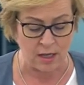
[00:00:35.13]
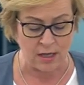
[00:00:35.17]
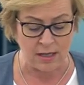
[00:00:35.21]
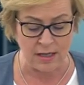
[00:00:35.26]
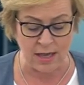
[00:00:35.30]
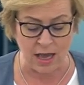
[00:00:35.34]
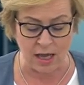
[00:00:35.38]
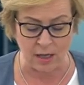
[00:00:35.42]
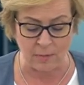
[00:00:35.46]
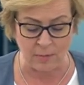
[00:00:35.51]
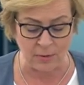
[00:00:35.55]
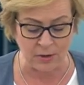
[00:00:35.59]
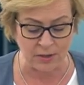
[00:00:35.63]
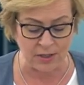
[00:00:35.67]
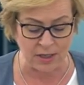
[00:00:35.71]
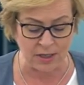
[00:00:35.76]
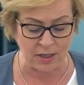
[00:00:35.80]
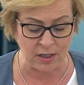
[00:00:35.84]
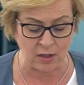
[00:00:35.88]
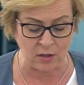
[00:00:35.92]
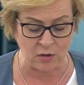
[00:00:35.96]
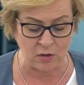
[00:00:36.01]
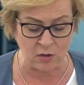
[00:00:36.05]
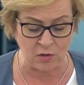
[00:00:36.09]
jak
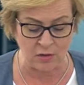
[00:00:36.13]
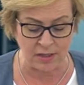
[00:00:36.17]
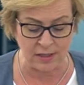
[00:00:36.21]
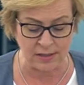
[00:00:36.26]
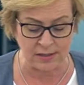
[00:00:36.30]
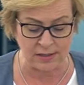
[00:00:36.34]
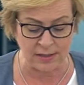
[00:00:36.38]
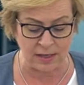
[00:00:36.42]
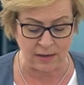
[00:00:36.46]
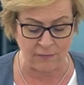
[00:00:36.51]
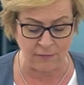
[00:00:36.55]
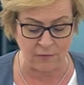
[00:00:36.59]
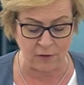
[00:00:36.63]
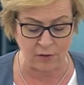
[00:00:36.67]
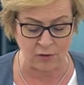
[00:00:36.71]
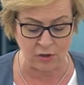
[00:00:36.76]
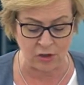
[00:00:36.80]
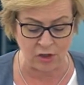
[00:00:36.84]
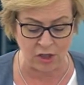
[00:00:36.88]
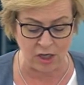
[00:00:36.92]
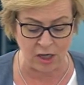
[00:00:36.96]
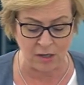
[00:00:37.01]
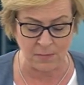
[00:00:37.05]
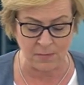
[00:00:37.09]
podaje unicef od
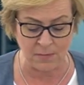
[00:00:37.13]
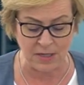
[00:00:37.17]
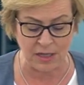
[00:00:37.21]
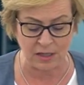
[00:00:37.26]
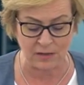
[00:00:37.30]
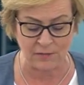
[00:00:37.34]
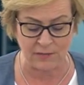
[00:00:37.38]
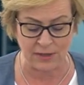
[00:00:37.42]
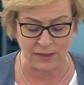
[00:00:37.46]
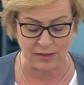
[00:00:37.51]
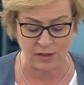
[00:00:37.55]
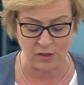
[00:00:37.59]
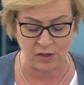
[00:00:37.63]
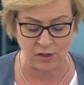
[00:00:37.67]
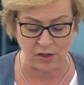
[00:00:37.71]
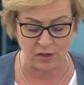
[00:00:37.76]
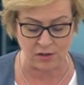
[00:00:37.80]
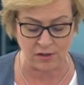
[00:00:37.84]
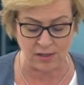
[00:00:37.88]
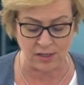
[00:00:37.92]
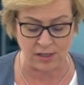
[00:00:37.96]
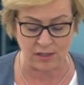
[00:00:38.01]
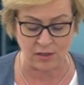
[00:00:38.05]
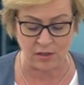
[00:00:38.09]
sierpnia dwa
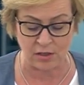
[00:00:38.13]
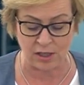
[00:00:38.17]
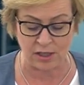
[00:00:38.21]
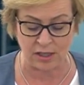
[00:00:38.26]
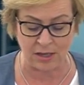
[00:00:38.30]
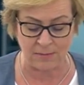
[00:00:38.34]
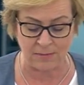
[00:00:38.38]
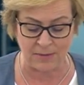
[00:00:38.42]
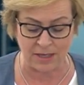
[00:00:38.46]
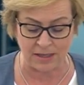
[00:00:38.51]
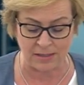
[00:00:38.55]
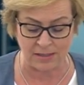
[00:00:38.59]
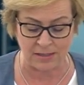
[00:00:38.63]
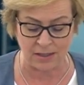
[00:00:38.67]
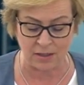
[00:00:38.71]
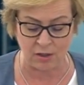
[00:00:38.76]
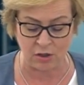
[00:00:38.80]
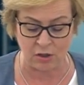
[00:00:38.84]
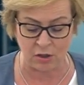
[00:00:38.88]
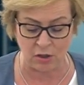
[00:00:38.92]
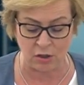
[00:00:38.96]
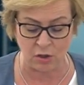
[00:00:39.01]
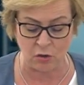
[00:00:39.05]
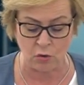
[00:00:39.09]
tysiące siedemnaście
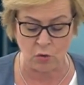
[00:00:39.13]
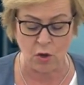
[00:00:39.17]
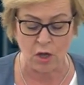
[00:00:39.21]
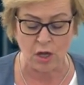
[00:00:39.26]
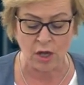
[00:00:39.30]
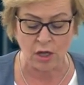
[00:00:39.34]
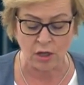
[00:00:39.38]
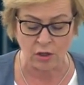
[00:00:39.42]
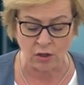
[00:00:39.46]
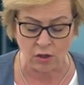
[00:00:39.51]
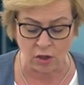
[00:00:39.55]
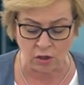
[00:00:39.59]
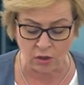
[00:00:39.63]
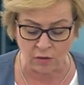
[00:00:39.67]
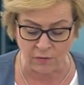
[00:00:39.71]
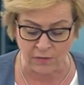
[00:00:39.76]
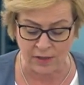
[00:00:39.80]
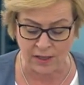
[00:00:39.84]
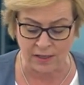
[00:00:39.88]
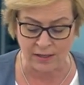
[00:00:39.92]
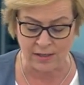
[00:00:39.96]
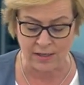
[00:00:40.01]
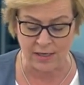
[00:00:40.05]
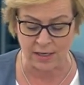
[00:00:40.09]
roku do
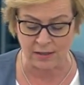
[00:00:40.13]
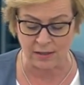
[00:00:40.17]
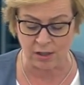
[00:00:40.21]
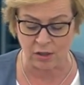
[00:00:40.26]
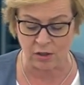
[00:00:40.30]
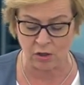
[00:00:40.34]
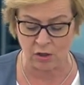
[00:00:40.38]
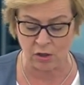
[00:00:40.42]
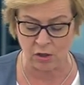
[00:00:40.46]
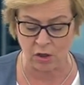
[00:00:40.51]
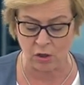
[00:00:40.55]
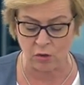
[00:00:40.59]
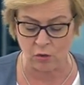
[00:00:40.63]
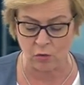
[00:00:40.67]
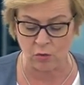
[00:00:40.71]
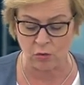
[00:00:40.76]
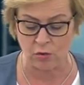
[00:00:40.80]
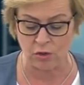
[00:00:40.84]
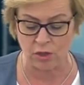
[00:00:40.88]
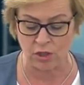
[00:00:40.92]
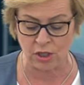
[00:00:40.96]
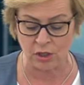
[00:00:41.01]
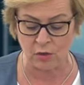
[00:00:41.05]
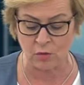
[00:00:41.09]
kwietnia tego roku
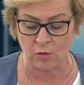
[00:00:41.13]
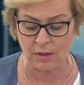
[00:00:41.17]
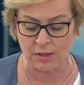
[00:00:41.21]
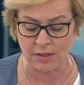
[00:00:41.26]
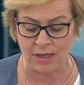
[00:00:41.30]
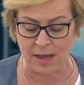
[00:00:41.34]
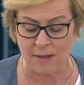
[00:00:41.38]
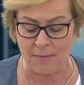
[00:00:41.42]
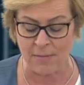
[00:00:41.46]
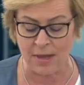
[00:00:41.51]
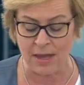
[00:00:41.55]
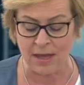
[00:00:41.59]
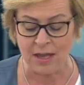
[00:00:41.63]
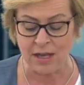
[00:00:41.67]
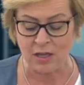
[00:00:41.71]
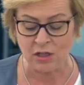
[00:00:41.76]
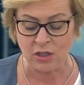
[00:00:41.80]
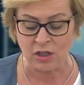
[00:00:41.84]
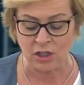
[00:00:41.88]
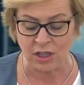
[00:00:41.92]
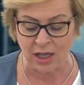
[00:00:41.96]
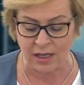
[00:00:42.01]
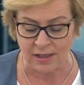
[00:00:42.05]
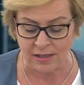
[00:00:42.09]
uciekło tam
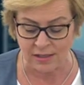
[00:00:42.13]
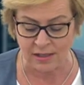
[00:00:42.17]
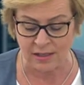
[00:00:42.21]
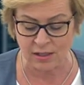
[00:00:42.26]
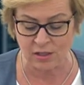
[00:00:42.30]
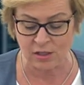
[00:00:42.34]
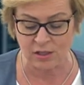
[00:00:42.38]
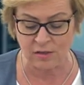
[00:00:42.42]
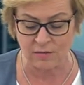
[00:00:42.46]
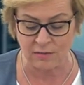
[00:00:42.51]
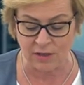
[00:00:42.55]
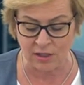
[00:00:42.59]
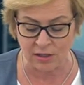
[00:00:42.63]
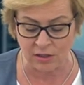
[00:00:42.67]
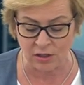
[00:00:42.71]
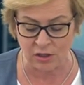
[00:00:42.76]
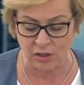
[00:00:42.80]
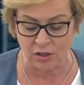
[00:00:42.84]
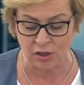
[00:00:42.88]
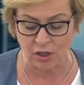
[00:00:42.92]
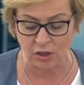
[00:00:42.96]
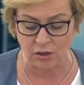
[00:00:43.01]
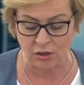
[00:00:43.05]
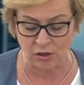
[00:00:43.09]
sześćset
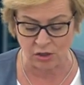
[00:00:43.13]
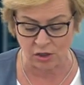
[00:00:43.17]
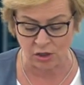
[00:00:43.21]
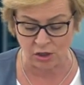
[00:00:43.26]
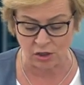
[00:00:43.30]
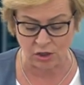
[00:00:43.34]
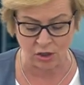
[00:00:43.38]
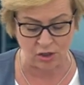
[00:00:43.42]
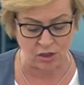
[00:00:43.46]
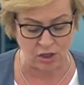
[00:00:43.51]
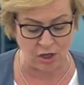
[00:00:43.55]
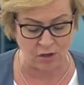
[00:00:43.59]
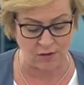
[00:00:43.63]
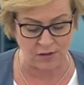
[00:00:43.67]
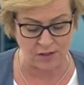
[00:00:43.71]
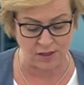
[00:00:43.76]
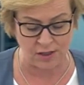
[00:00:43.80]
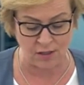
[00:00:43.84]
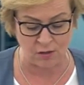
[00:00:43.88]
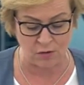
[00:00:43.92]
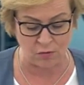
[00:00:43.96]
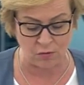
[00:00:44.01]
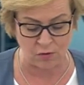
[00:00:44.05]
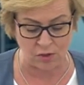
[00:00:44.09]
dziewięćdzisiąt trzy
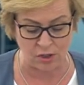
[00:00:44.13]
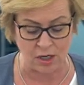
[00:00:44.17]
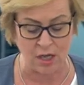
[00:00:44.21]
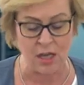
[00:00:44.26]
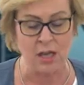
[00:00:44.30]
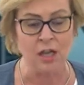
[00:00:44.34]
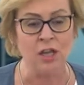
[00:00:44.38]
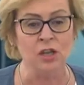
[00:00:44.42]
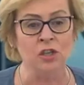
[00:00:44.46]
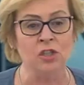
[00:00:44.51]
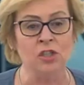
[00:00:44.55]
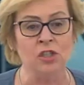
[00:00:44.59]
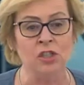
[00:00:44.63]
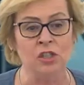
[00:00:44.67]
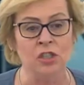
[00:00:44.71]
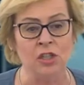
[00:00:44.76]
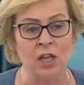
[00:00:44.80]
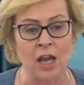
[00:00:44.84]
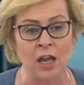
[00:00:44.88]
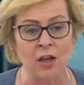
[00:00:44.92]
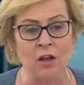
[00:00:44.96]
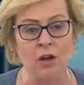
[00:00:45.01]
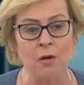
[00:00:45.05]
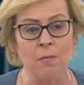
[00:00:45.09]
tysiące ludzi z
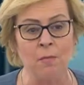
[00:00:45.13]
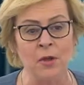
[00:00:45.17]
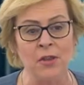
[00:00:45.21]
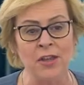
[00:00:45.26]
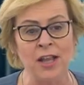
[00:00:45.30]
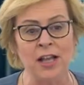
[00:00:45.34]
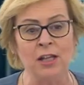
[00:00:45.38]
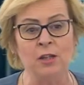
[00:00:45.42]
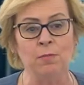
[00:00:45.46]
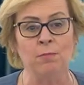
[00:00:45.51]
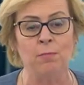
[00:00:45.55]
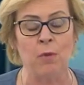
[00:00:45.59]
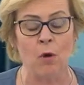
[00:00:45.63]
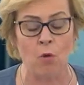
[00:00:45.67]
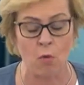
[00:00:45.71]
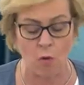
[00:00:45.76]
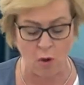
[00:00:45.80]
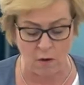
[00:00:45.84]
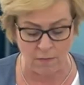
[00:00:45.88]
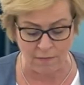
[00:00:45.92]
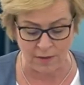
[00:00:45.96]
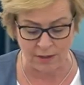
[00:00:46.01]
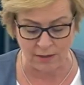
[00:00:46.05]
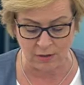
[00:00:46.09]
czego ponad
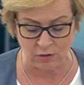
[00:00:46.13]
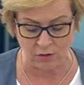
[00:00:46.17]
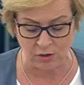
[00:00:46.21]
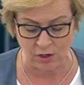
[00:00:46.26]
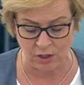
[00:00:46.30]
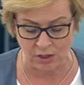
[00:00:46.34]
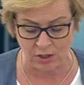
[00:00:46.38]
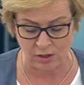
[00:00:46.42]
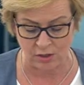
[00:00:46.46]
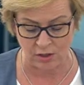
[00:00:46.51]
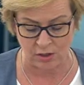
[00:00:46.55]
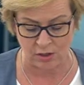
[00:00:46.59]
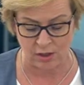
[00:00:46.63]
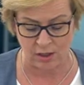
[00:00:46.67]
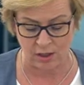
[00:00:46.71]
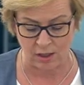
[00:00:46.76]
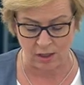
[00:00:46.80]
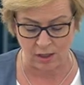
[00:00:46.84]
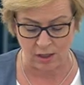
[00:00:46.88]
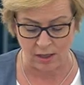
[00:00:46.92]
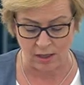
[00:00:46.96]
połowa to dzieci